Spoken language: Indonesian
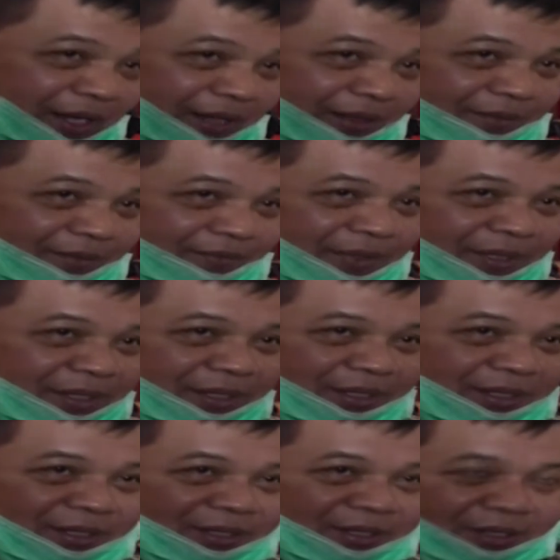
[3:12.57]
Barat
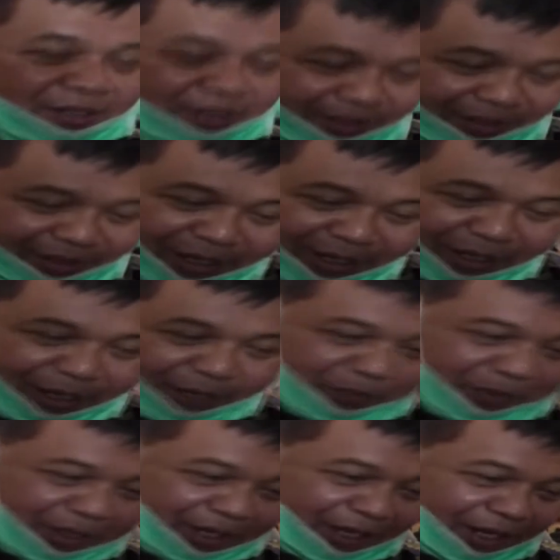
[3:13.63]

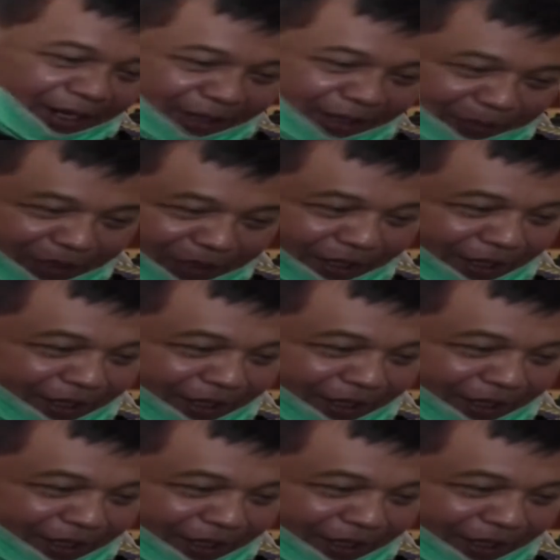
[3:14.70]
daerah berbeda